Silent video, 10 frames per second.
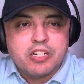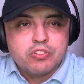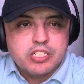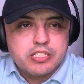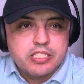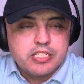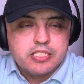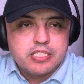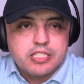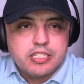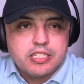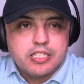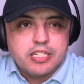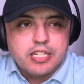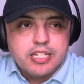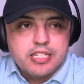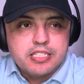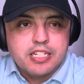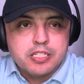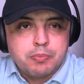no sé si, si
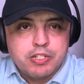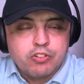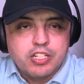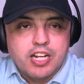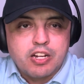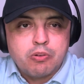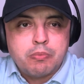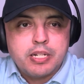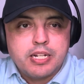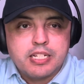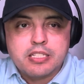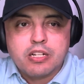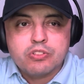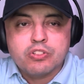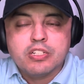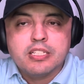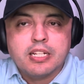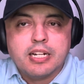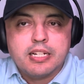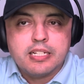si en español tenga nombre, la traducción
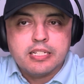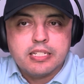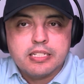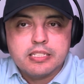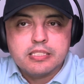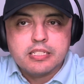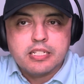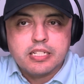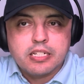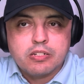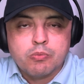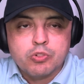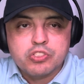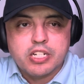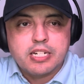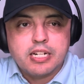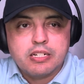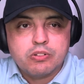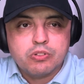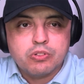literal es eh, como
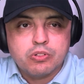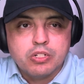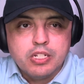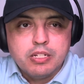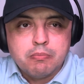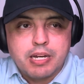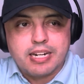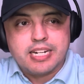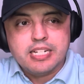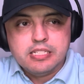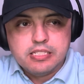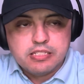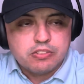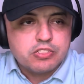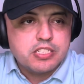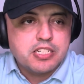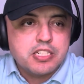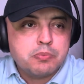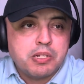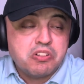cerca o barreras, no sé si en
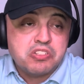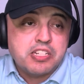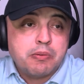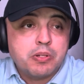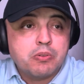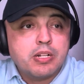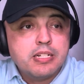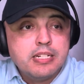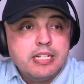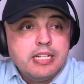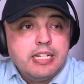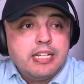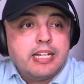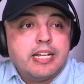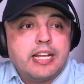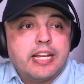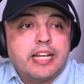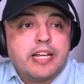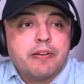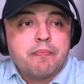español se llama igual.
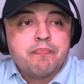Eh,